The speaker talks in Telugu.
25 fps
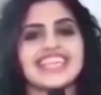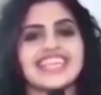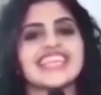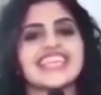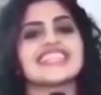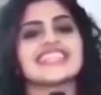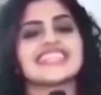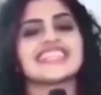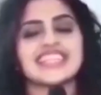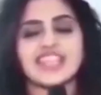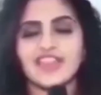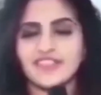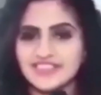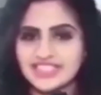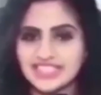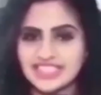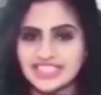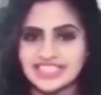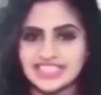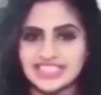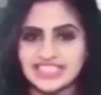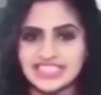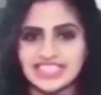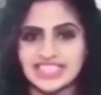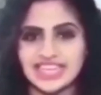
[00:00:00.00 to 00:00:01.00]
చేయండి ఇది
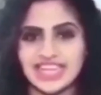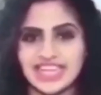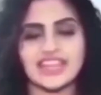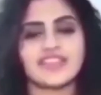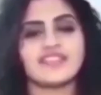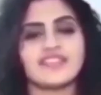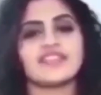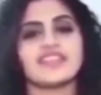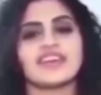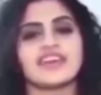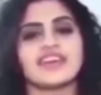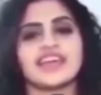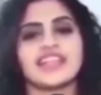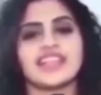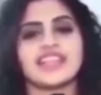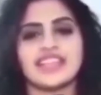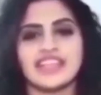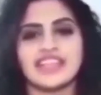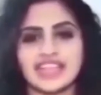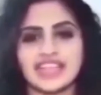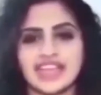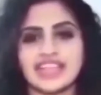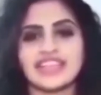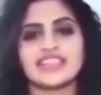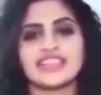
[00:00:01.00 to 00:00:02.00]
టీఎఫ్సీసీ లైవ్
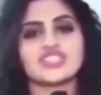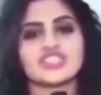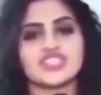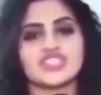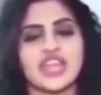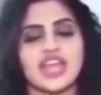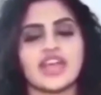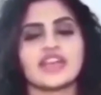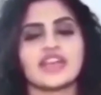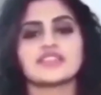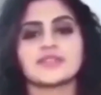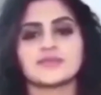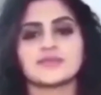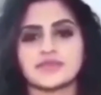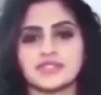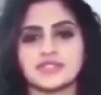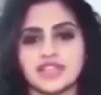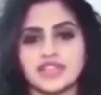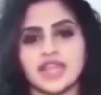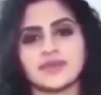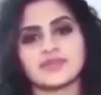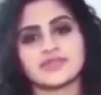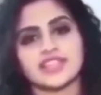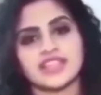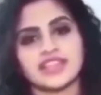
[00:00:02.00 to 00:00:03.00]
లైక్
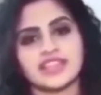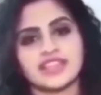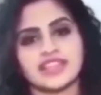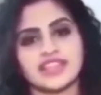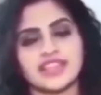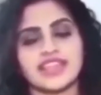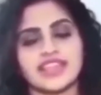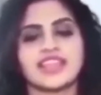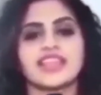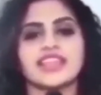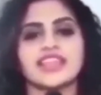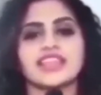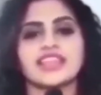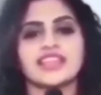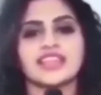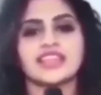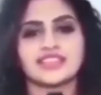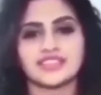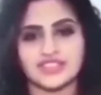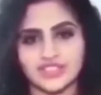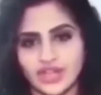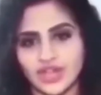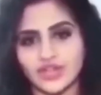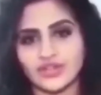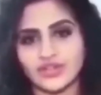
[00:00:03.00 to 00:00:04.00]
షేర్ సబ్స్క్రైబ్ చేయండి
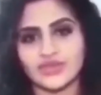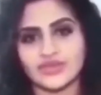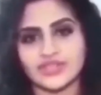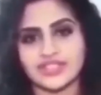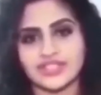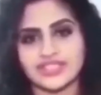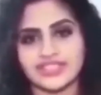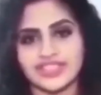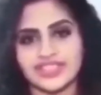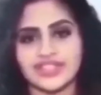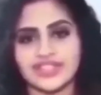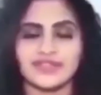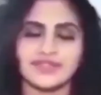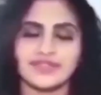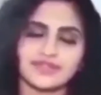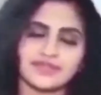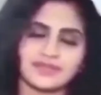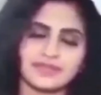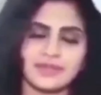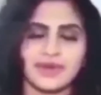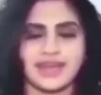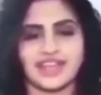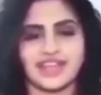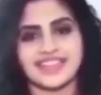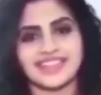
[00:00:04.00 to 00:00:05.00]
జియా
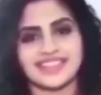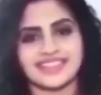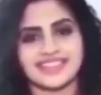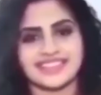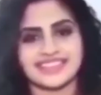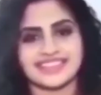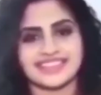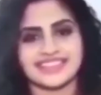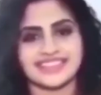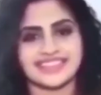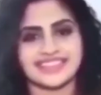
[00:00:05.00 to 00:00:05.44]
నూరించరి బాయ్